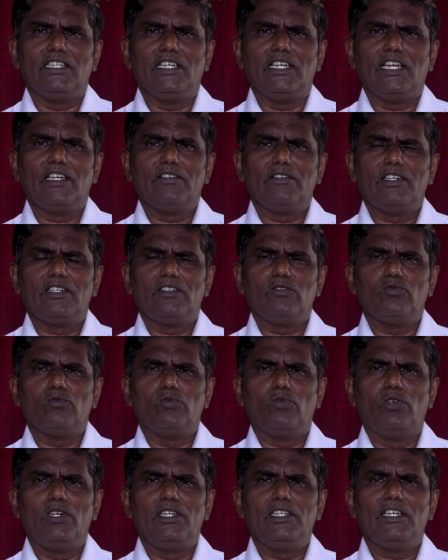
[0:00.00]
தேவன்
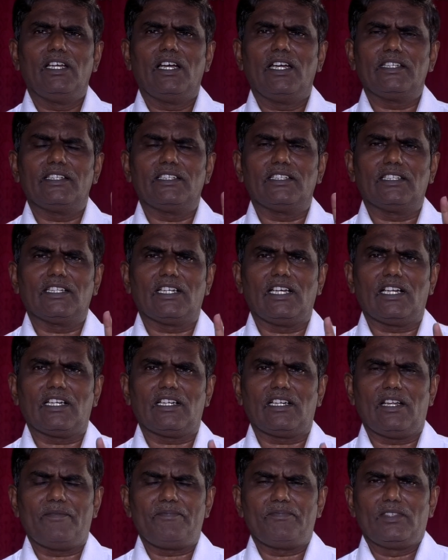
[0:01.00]
ஒளியாய்
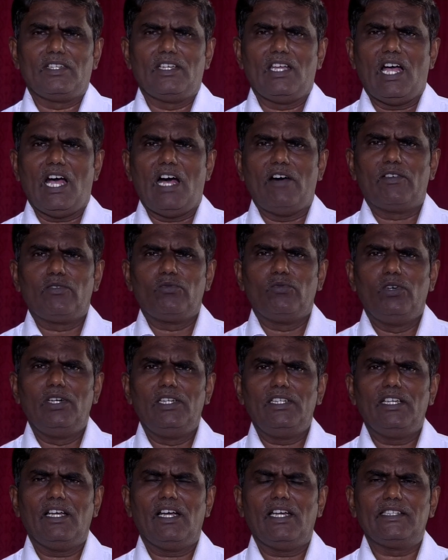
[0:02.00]
இருக்கிறார் அவர்
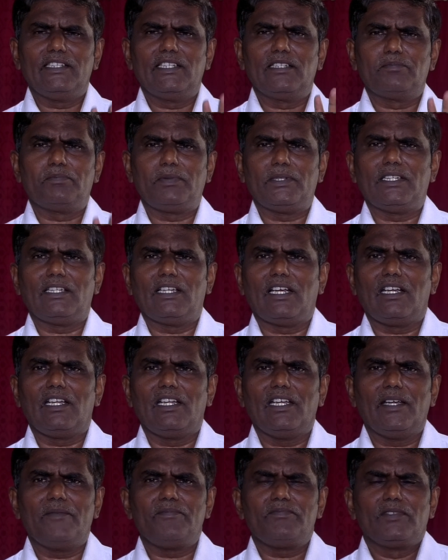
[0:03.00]
ஒளியாய்
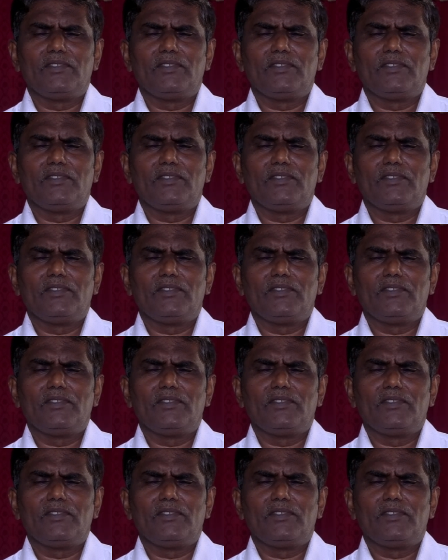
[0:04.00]
இருப்பதினாலே